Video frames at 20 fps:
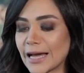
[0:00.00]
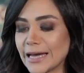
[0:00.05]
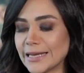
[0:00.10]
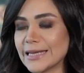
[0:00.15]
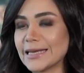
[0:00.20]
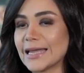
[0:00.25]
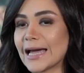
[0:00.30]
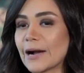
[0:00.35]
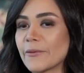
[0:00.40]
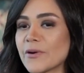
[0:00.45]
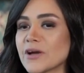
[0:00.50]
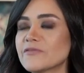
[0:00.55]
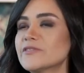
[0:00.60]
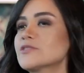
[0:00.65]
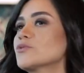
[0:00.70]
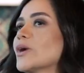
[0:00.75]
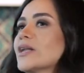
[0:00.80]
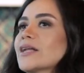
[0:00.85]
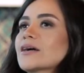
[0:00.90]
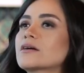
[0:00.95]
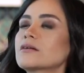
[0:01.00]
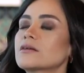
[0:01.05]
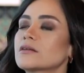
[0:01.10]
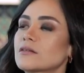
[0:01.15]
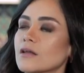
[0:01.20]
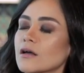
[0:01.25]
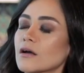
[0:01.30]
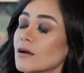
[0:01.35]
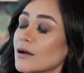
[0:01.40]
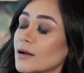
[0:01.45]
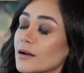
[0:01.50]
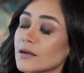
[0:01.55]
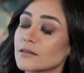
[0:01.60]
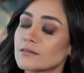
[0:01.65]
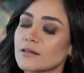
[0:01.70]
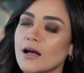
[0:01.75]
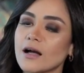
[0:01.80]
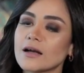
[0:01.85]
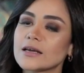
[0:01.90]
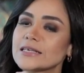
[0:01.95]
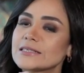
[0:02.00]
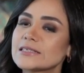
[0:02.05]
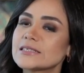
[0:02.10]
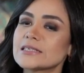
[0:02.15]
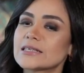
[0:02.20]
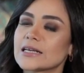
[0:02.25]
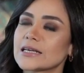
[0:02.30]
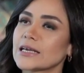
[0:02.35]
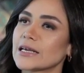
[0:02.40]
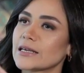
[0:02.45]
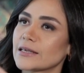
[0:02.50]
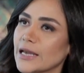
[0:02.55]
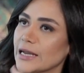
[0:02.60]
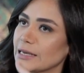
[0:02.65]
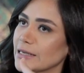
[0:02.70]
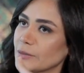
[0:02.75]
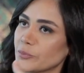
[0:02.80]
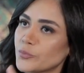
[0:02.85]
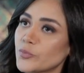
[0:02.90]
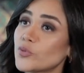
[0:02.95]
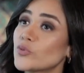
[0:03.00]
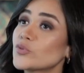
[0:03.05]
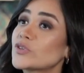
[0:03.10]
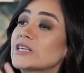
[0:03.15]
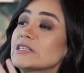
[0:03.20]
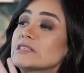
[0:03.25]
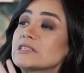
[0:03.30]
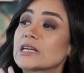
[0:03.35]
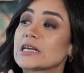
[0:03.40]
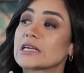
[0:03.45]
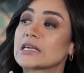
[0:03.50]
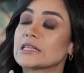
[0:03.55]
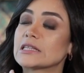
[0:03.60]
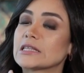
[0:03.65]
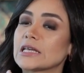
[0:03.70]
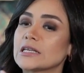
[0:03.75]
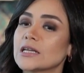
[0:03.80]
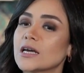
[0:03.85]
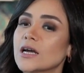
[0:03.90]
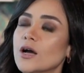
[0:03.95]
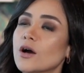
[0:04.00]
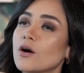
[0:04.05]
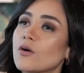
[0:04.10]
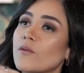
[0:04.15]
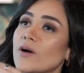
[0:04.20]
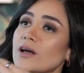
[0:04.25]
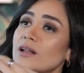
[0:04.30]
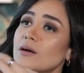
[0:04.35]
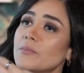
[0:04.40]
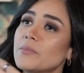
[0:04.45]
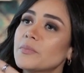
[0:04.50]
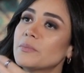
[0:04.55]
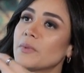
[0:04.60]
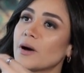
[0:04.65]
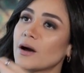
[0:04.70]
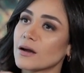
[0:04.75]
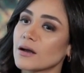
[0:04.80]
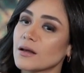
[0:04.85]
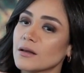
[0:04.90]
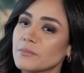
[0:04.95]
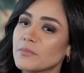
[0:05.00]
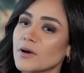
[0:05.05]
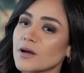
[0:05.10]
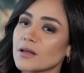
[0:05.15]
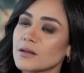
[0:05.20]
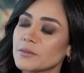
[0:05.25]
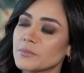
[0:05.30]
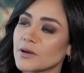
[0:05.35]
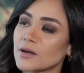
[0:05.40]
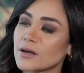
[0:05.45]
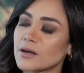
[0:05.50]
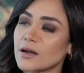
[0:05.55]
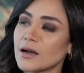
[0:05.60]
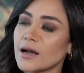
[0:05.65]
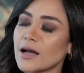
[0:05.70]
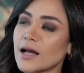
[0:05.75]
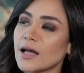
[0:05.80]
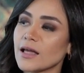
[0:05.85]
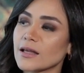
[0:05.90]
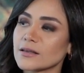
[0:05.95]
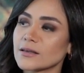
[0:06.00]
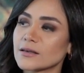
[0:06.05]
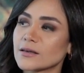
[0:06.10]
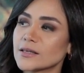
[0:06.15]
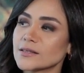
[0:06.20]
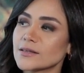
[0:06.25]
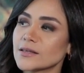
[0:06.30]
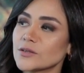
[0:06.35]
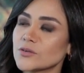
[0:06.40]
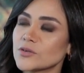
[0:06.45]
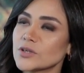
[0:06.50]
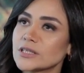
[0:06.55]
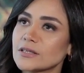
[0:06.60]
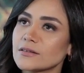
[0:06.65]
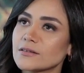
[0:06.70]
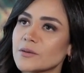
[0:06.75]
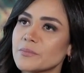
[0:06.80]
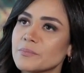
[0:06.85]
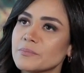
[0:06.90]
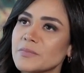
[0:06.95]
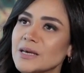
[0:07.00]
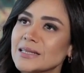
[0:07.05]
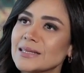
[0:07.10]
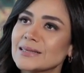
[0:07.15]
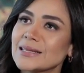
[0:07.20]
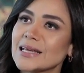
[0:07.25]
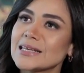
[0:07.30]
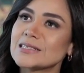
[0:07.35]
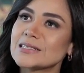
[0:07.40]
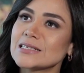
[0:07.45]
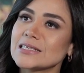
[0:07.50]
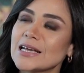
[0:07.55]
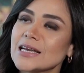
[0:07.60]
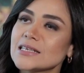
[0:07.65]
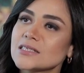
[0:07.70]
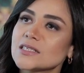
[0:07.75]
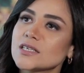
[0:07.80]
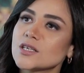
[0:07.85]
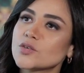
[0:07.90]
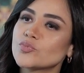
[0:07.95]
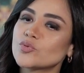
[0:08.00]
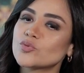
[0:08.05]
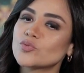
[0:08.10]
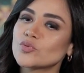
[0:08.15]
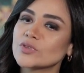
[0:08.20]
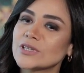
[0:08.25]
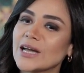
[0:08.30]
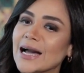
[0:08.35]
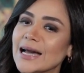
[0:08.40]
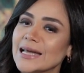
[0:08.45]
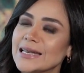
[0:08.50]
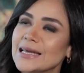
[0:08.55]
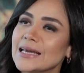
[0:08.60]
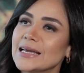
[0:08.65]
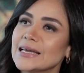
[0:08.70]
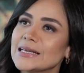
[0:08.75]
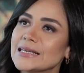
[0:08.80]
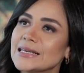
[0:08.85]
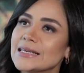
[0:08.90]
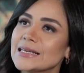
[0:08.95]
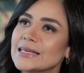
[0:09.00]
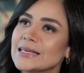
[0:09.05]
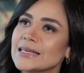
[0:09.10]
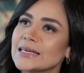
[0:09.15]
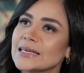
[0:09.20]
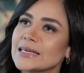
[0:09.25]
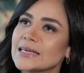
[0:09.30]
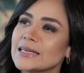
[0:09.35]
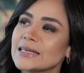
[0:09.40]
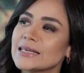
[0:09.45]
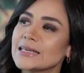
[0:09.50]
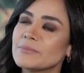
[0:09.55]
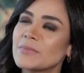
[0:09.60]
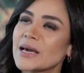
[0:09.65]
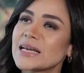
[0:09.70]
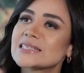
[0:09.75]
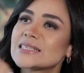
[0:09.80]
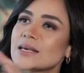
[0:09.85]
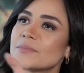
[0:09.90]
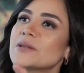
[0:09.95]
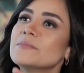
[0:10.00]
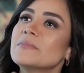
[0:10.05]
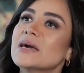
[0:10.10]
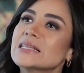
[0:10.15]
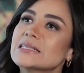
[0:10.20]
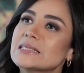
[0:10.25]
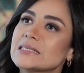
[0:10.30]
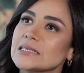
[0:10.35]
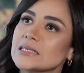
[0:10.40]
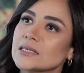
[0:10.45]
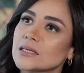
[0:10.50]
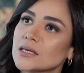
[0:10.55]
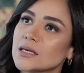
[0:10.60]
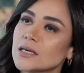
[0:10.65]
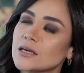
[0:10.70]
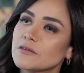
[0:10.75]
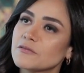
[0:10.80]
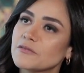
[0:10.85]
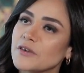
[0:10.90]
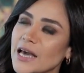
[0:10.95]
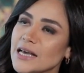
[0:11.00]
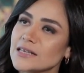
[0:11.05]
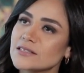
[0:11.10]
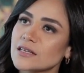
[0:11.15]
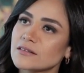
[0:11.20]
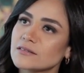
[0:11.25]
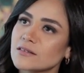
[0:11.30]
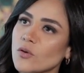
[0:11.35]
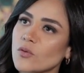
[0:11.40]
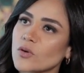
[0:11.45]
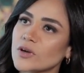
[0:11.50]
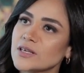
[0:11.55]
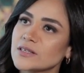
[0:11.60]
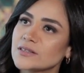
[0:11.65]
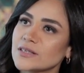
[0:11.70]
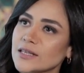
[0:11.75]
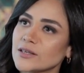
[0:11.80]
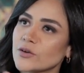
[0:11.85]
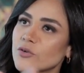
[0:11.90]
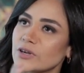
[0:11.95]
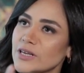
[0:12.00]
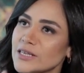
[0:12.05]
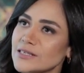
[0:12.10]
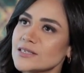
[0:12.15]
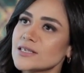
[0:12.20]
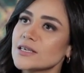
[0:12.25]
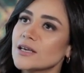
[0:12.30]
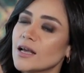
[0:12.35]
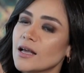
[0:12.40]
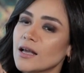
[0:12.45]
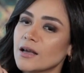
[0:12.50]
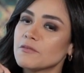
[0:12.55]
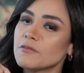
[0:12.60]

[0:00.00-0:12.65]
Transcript: على الحوافز وانا قراتها كتيره يعني بنود كتيره جدا وانا بقراها حقيقه قلت طب مدى تاثير هذه البنود على المكسب المادي في هذا التوقيت يعني اوريدي